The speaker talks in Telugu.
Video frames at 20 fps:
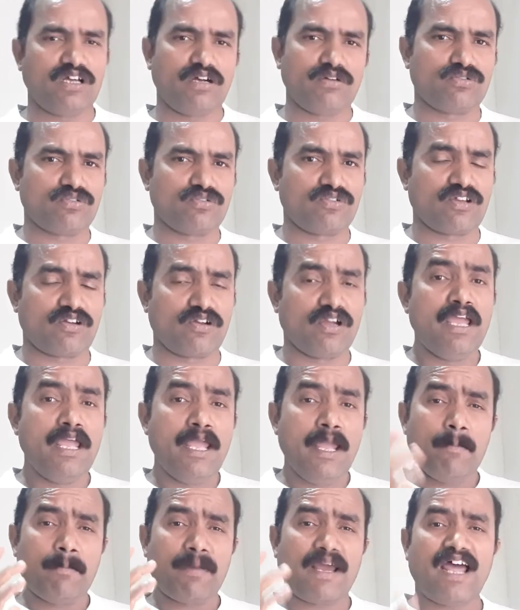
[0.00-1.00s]
తాగుతుంటారు
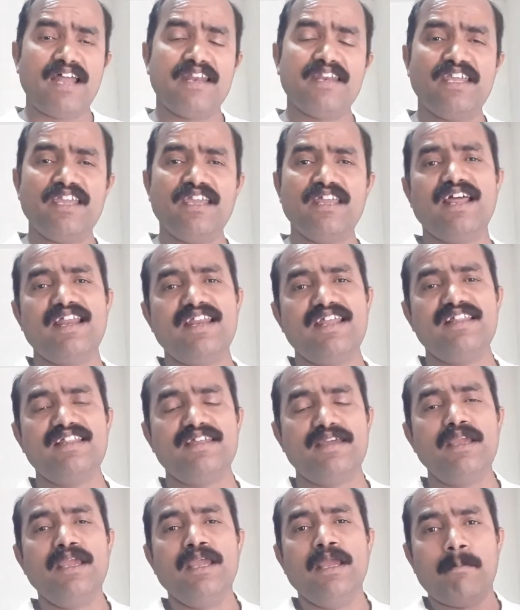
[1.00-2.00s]
మరి ఆ నీరు
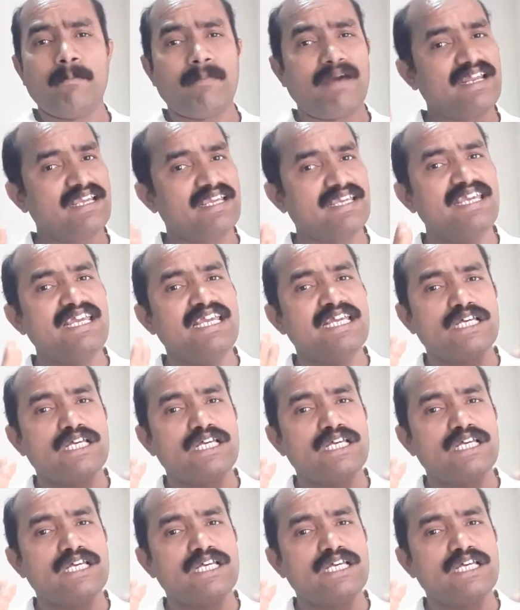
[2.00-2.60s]
అనేది మనకి